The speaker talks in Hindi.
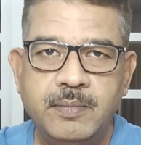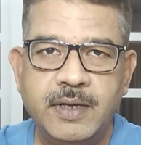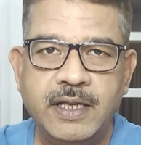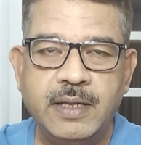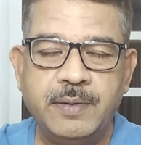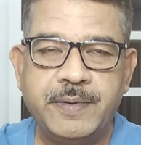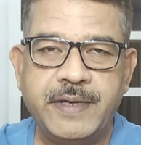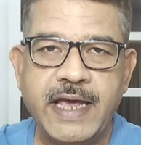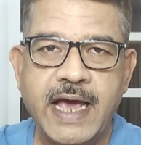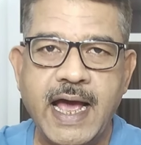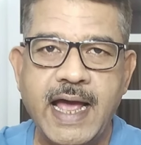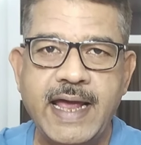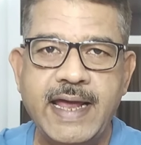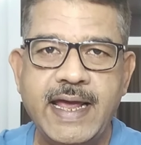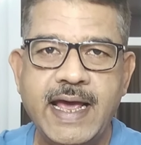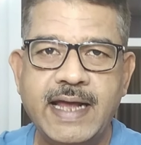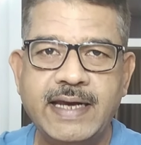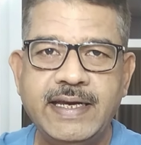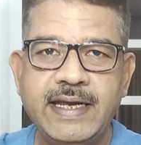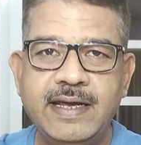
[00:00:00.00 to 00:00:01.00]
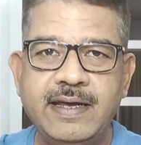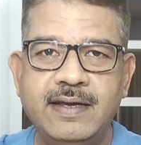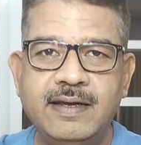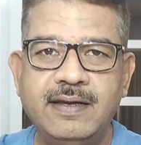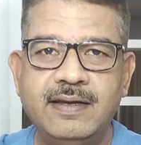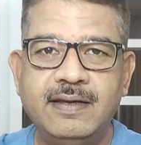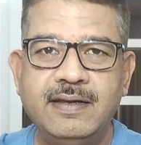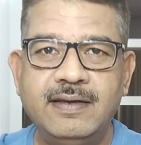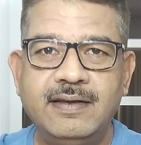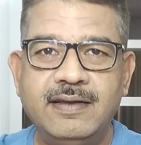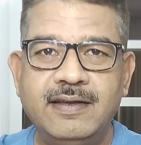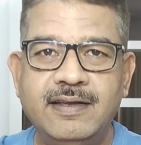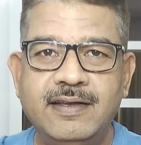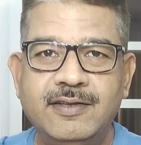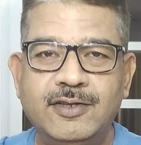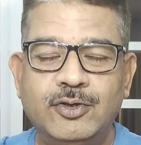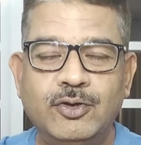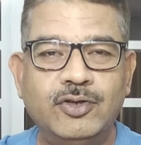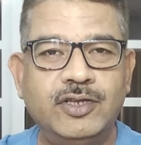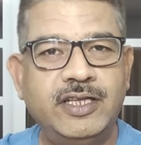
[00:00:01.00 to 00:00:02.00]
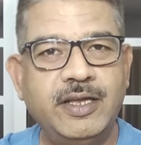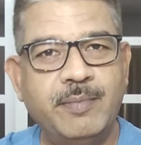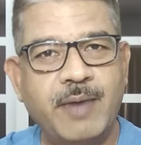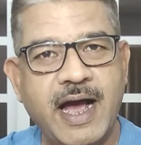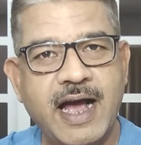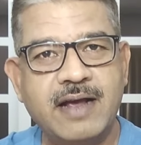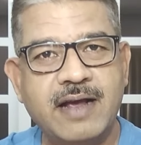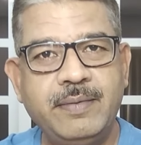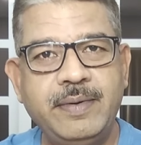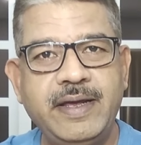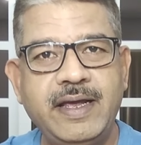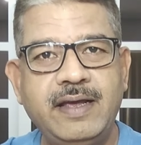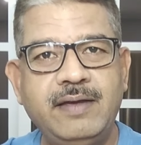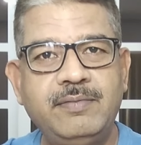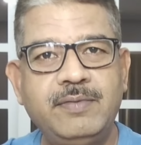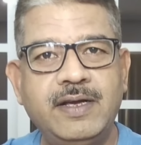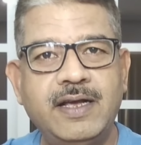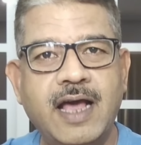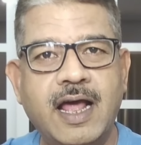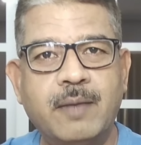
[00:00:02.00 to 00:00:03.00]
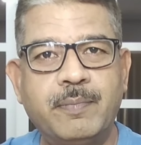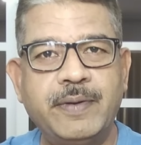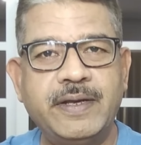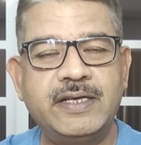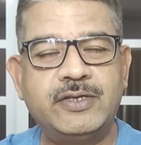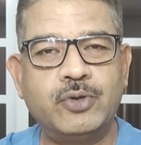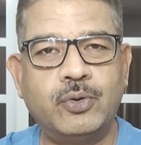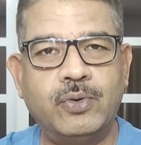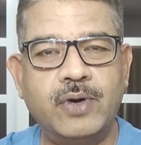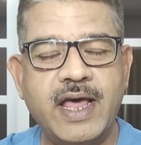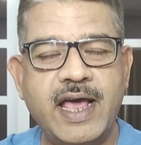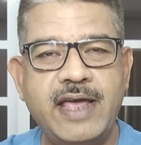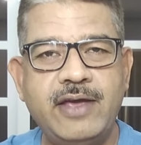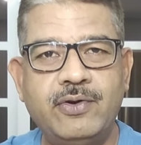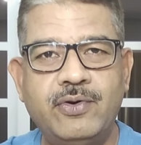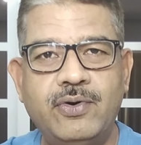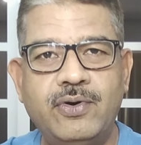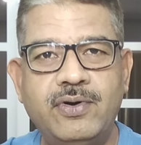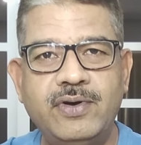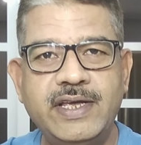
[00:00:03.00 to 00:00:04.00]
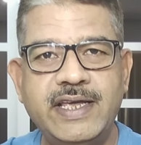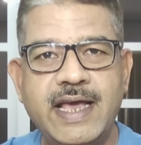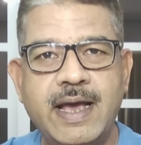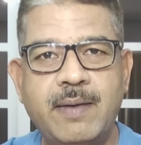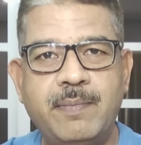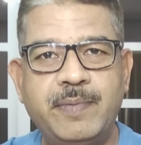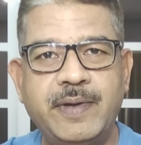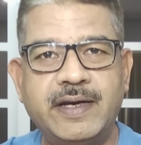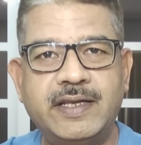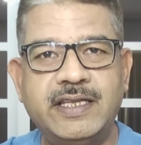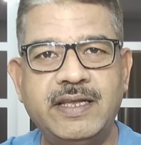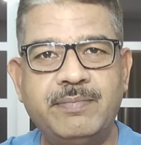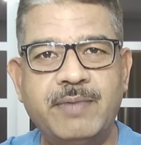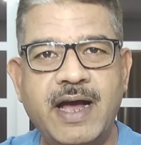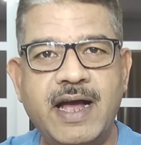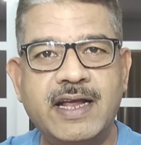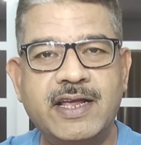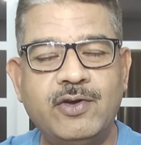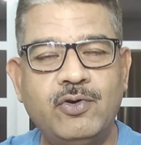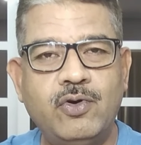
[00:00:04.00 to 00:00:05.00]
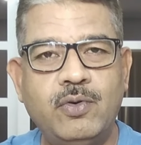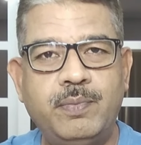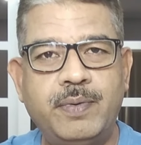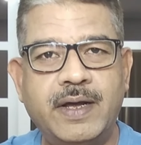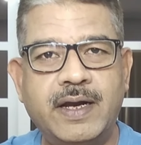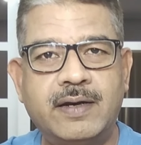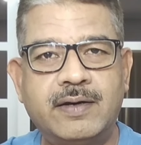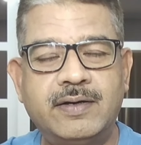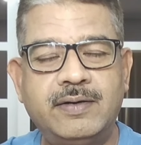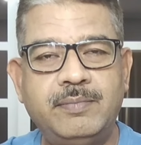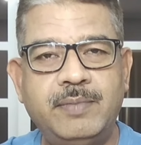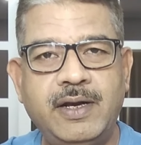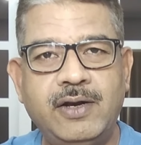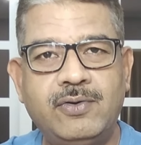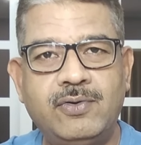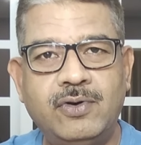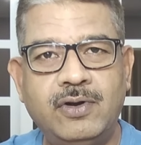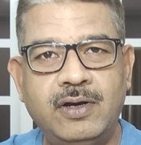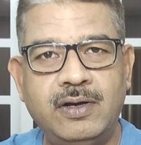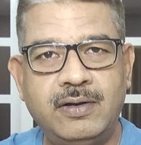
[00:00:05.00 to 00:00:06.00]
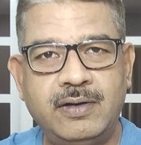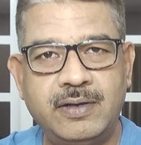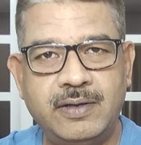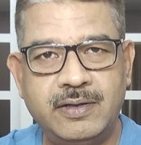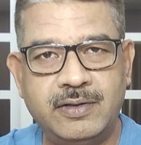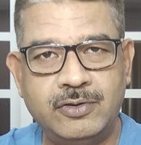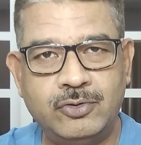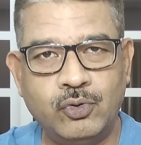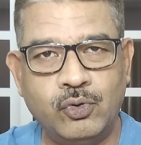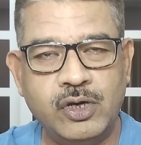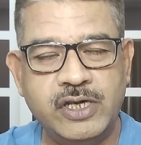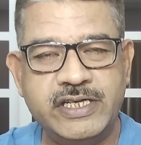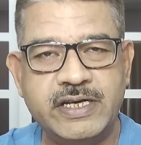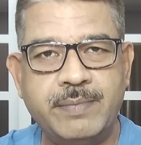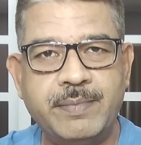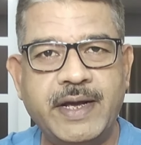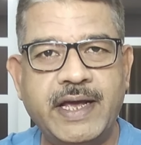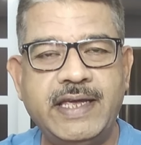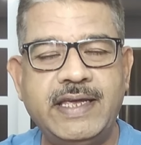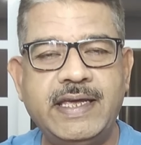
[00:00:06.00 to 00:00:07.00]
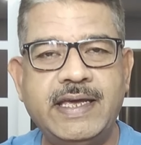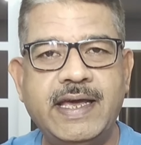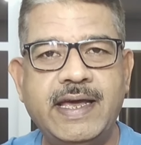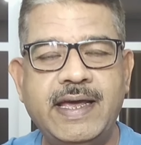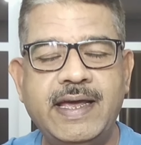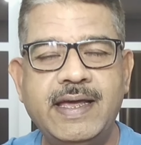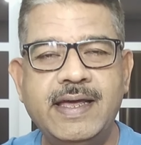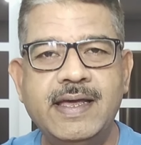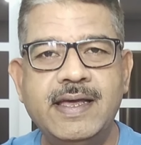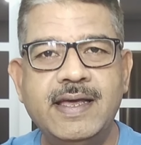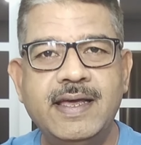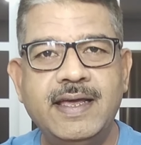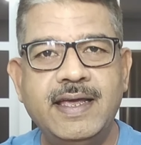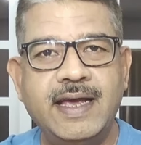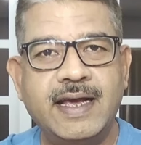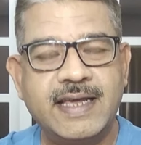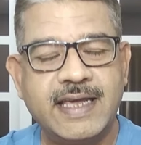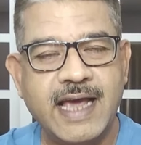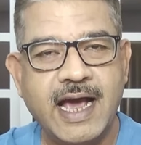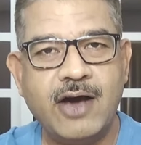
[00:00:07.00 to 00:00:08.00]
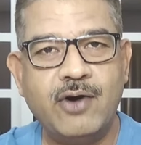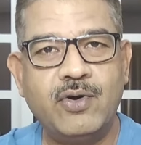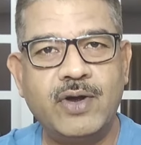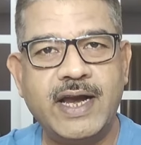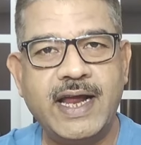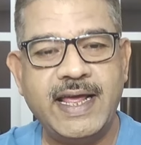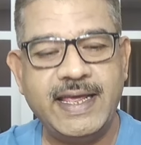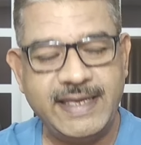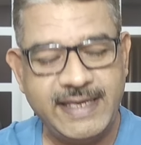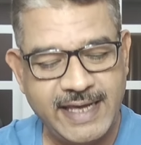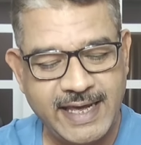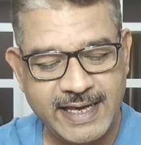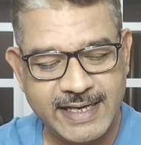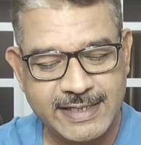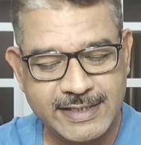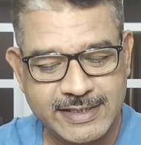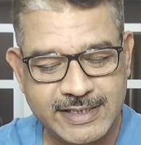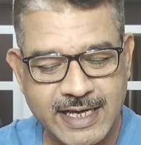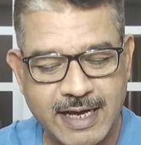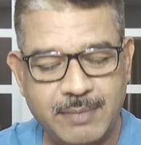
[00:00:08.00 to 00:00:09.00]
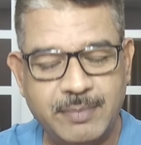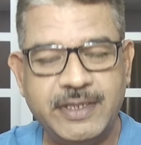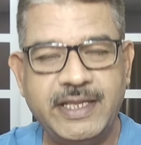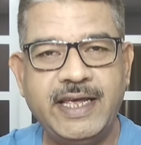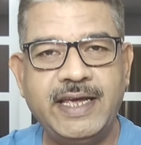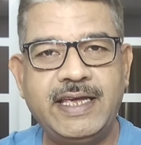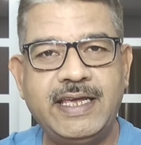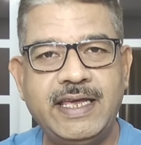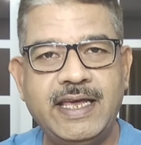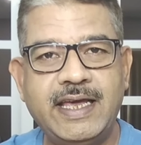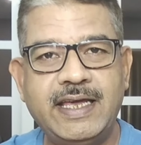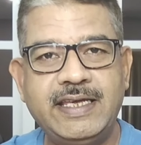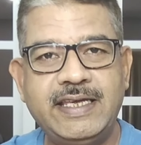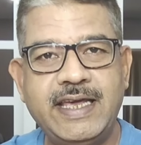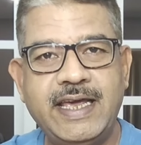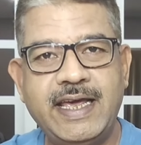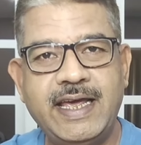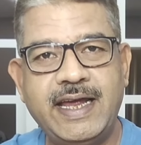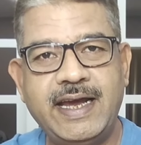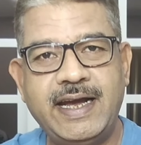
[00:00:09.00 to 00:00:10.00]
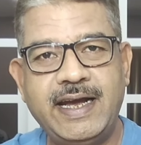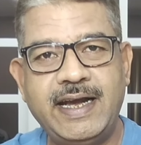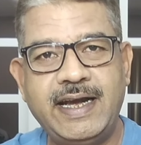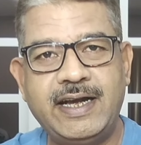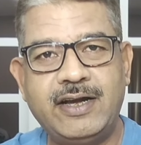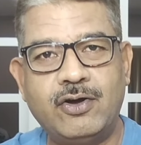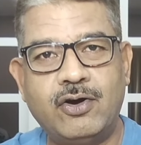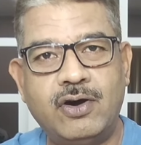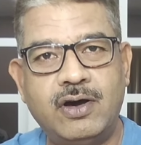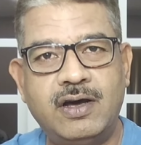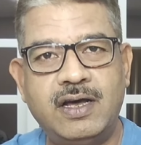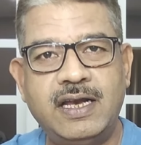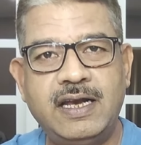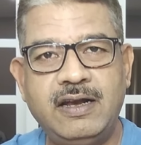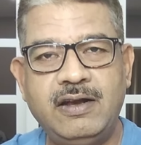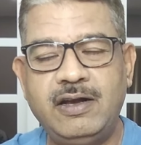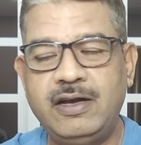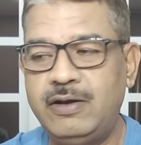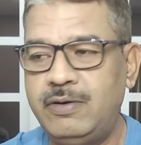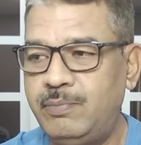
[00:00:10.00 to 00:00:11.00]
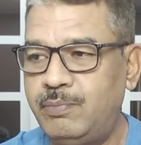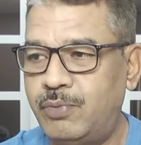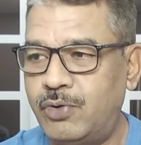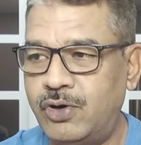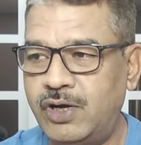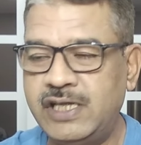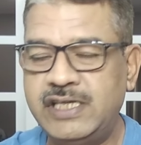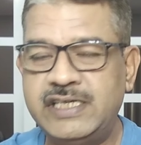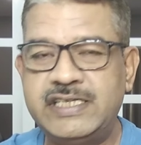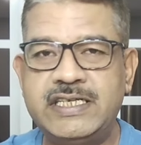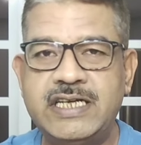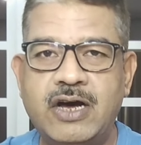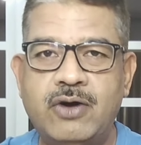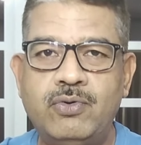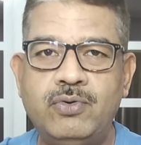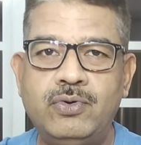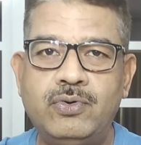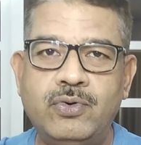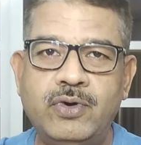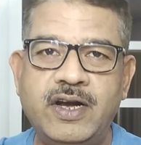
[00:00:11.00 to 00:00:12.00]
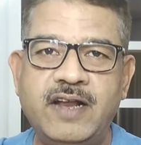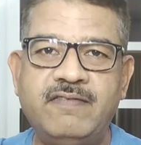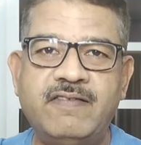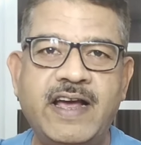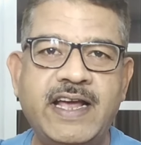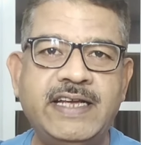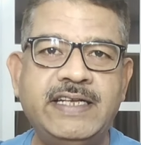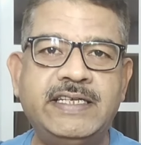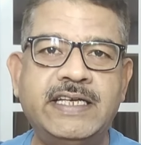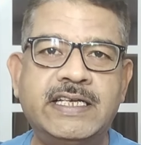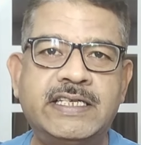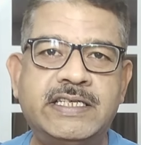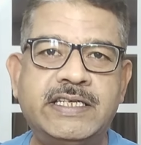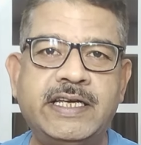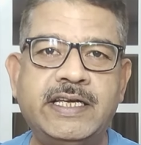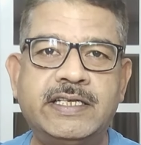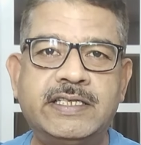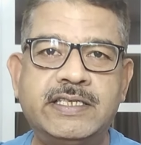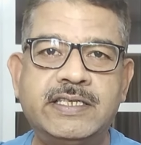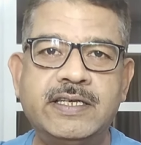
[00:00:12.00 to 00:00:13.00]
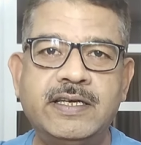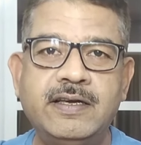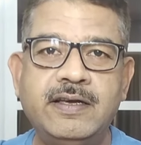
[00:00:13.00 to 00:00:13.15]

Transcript: मतलब क्या है यार ये तो दिमाग भी घर पे छोड़ आए हो या फिर दिमाग के ऊपर बिल्कुल धूल जम गई है या क्या हो रहा है ये सब देखिए ये इट ऑल बॉयल्स डाउन टू डिवाइन जस्टिस